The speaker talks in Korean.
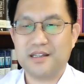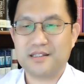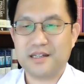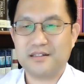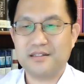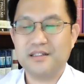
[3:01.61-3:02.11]

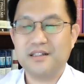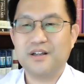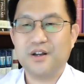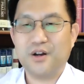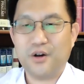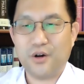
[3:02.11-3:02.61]
대상을
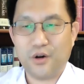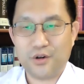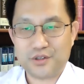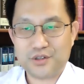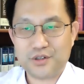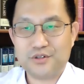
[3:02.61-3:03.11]

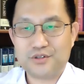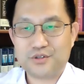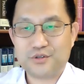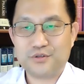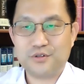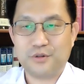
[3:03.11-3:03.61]
어쩔
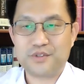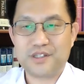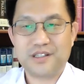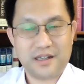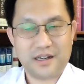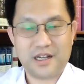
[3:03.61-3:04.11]
수
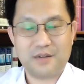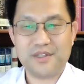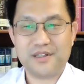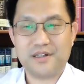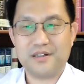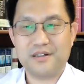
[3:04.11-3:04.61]
없이
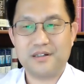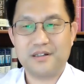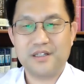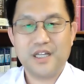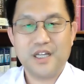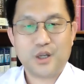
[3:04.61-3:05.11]
따라갑니다.
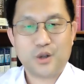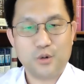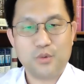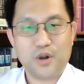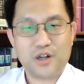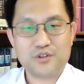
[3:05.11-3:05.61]

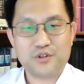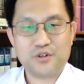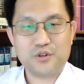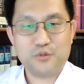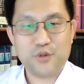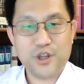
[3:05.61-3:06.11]
공포가
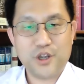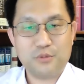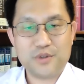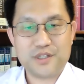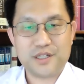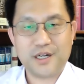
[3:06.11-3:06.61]
주는
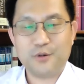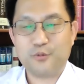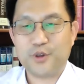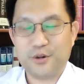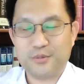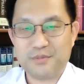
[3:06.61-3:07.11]
위협이자
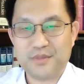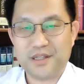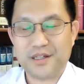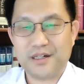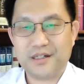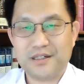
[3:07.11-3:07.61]

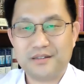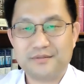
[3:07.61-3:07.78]
위험입니다.